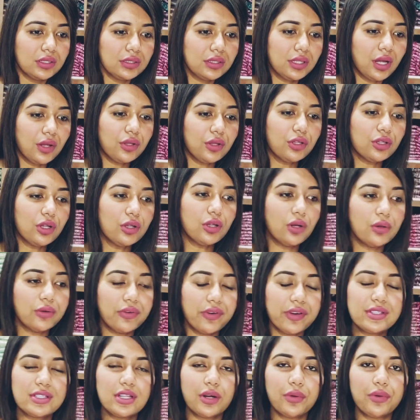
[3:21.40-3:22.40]
দাও দাও দাও দাও
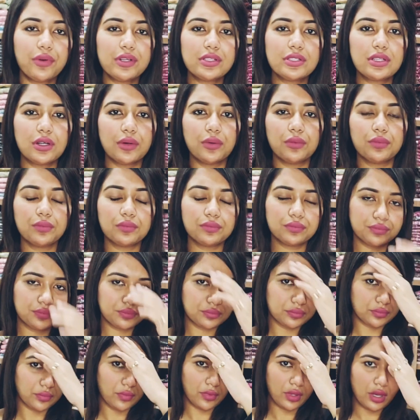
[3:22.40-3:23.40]
ড্রেস দাও ড্রেস দাও
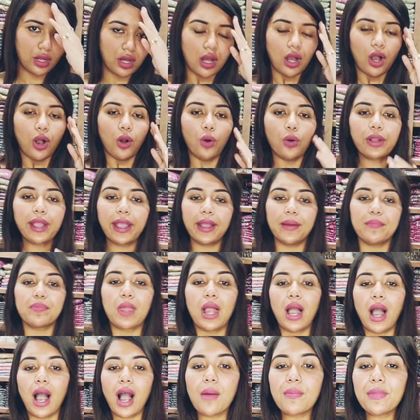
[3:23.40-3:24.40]
ওকে
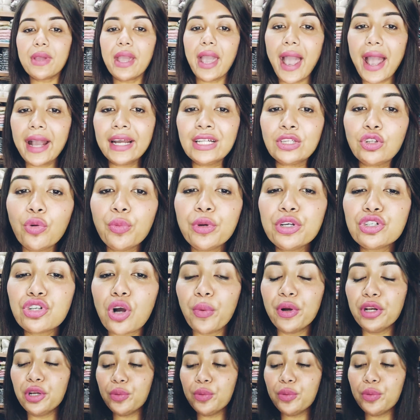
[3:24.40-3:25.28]
আমি একদমই সময়